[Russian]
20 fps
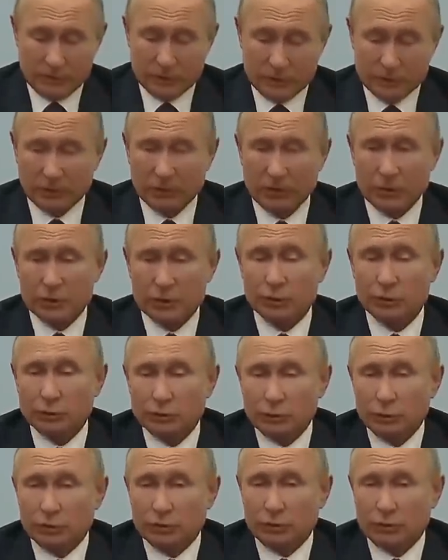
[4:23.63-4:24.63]
дело
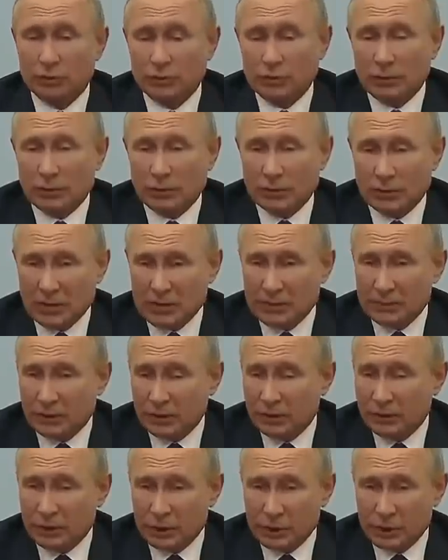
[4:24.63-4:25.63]
дошло до
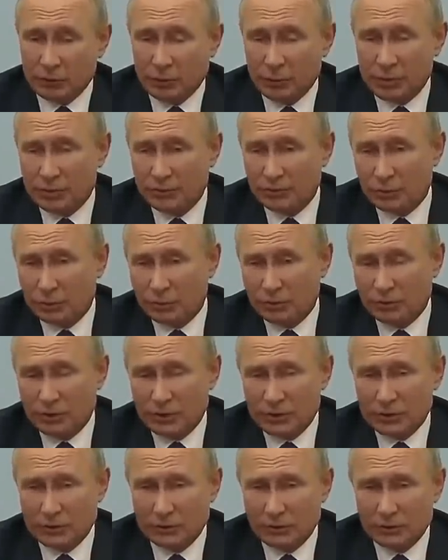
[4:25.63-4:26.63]
распада нашего общего
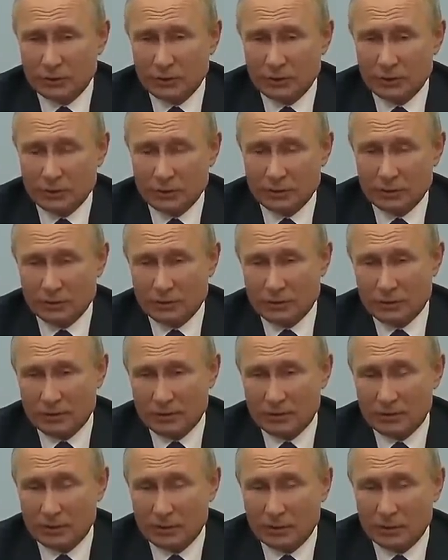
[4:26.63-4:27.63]
государства, до
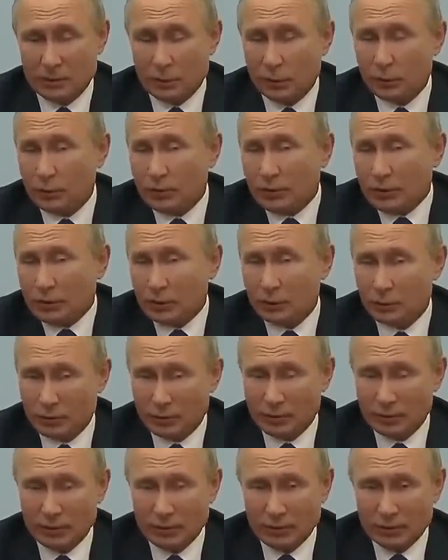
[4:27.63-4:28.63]
СССР, те люди,
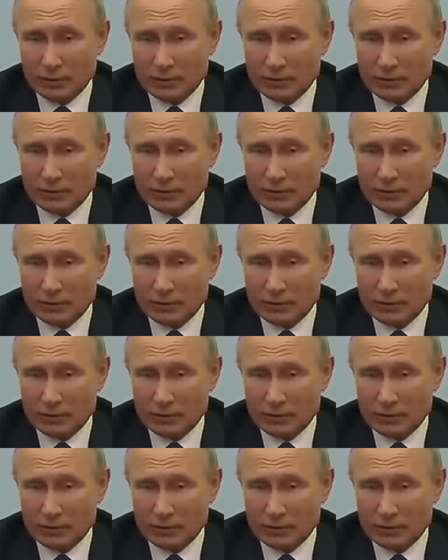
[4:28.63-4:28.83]
которые